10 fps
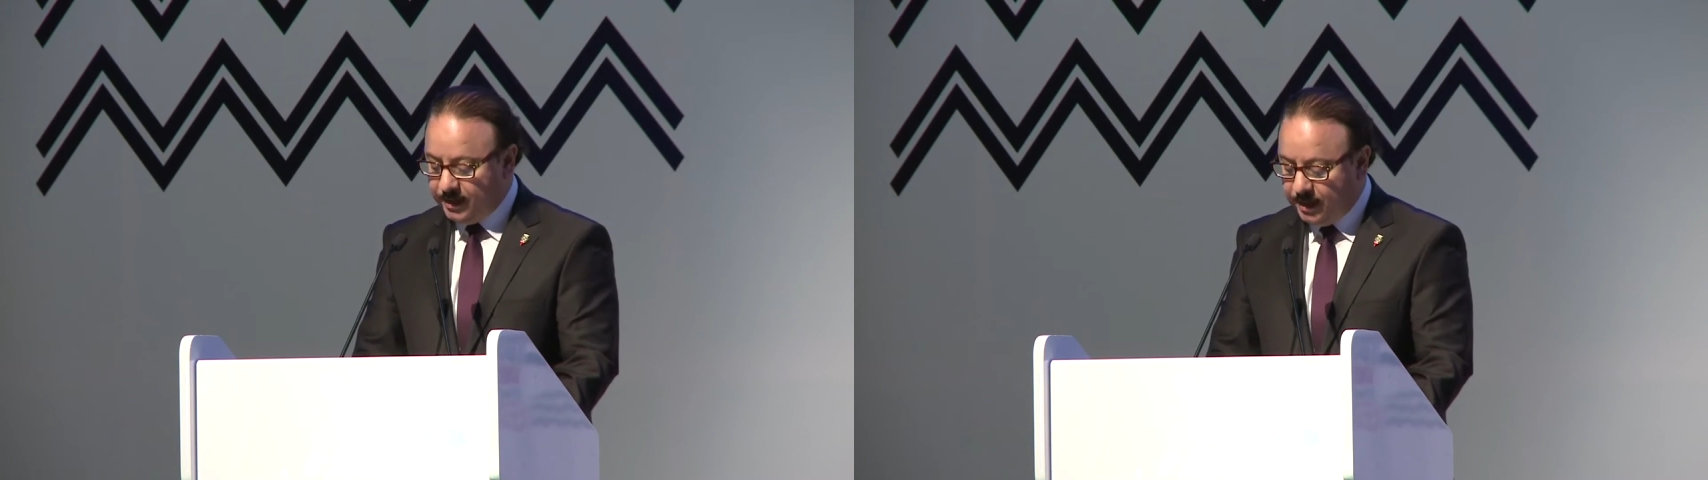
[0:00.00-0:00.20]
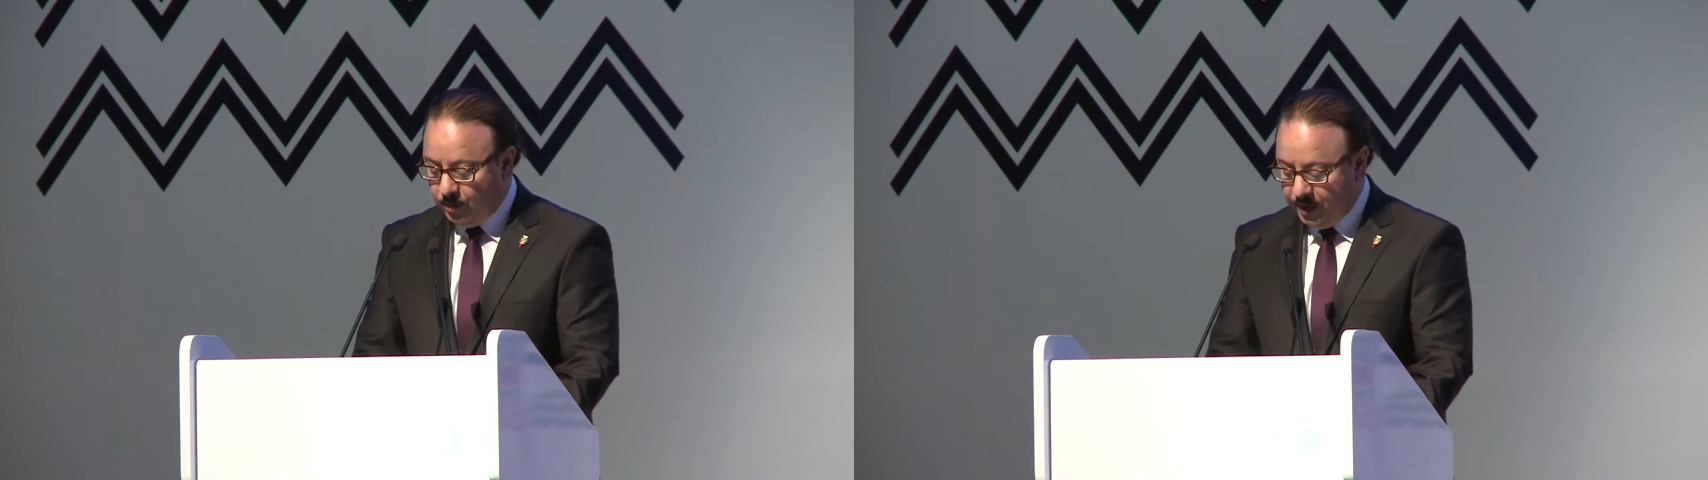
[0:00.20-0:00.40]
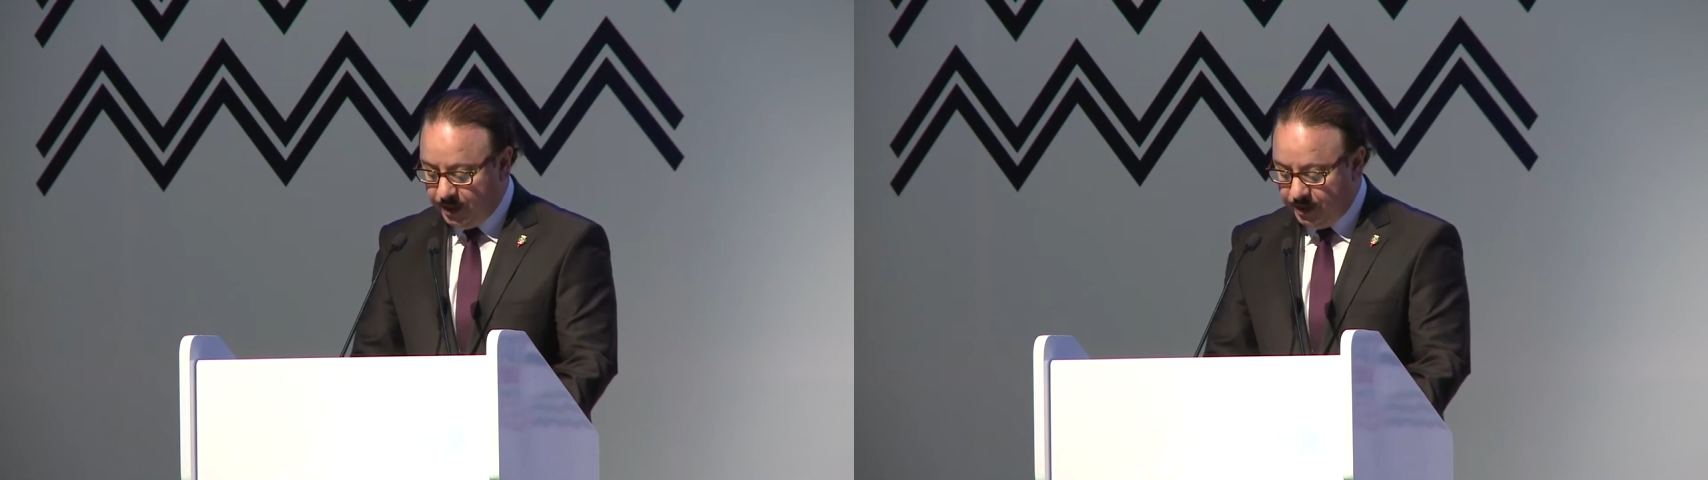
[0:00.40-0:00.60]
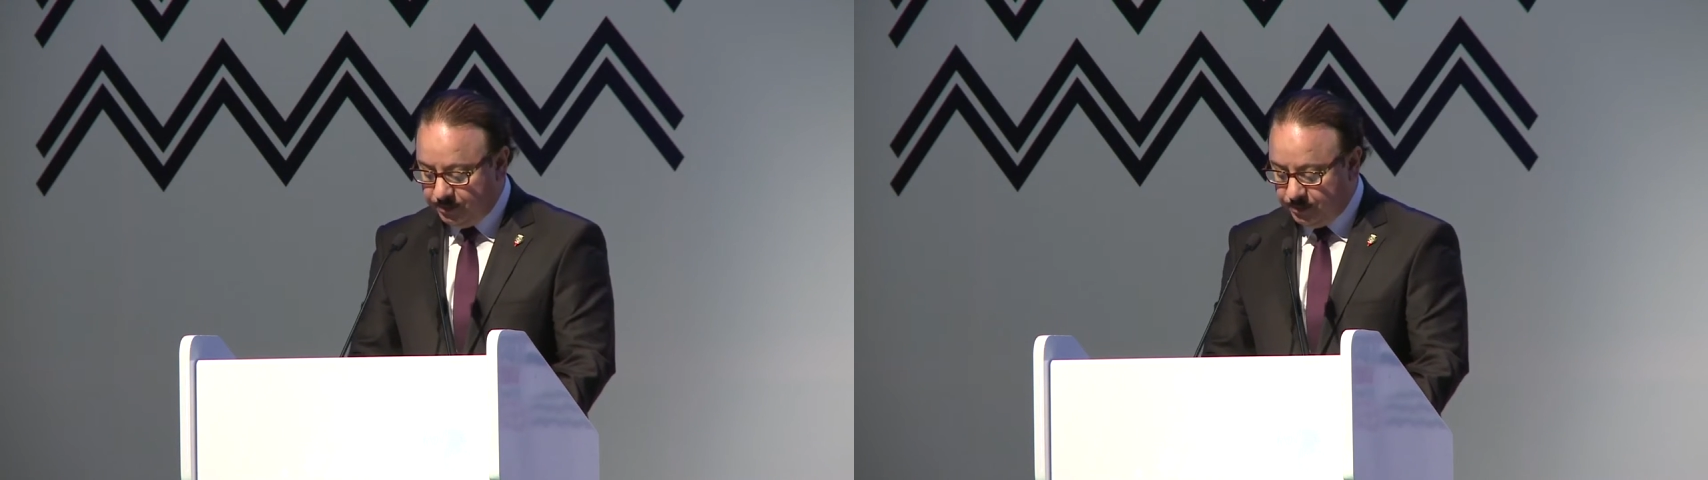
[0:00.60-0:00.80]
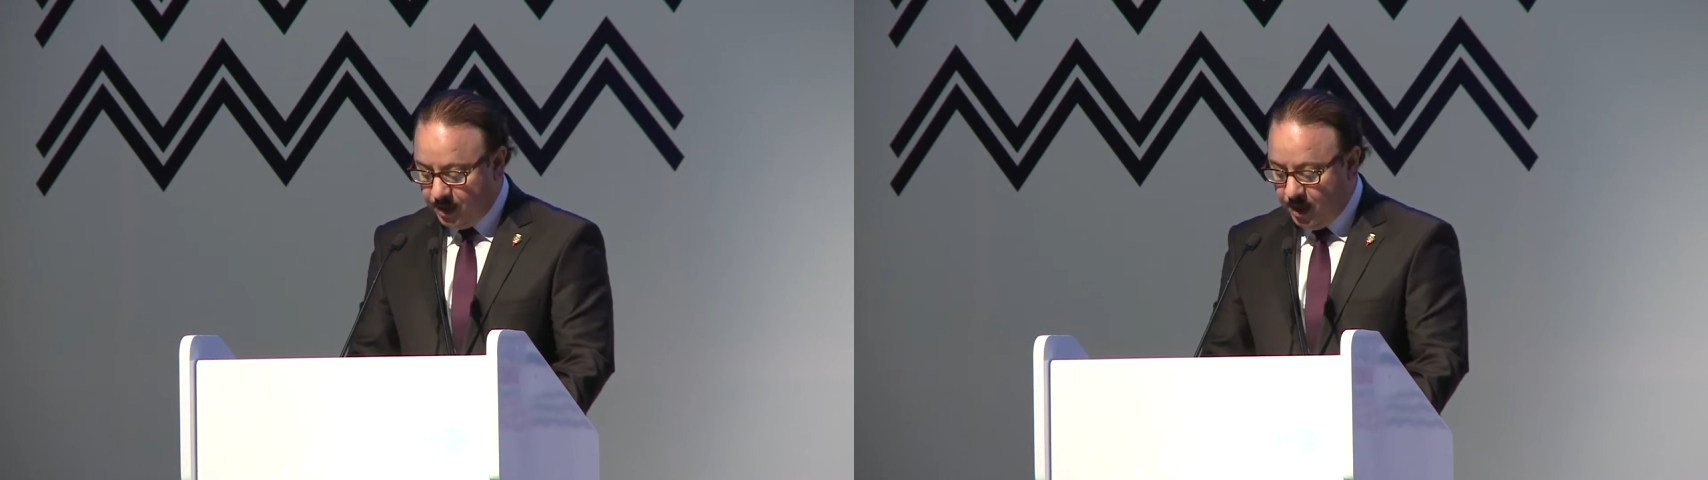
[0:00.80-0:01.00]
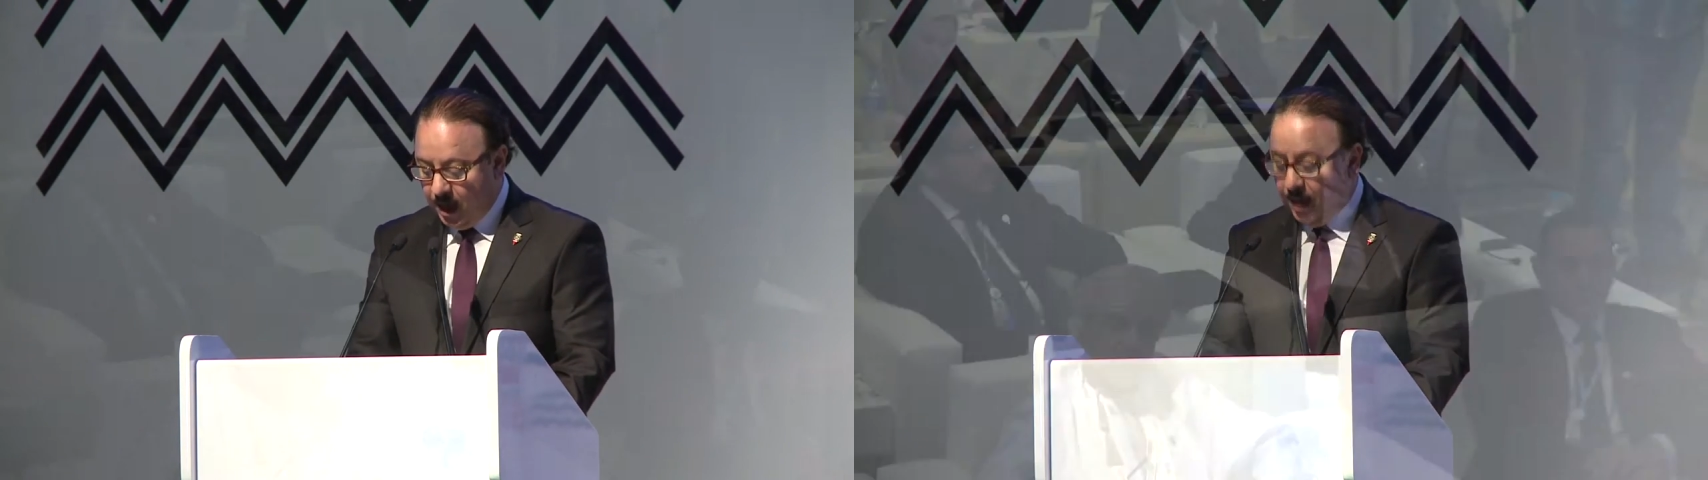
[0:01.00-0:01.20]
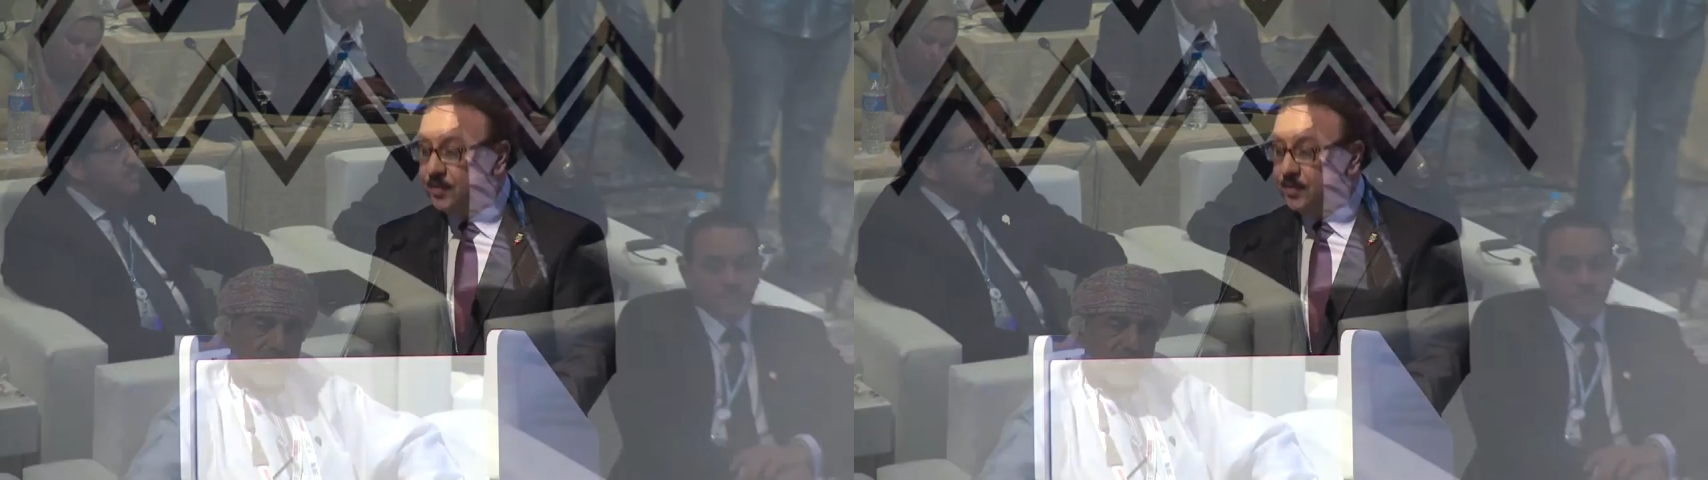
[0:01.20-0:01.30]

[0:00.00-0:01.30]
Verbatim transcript: الدولي عن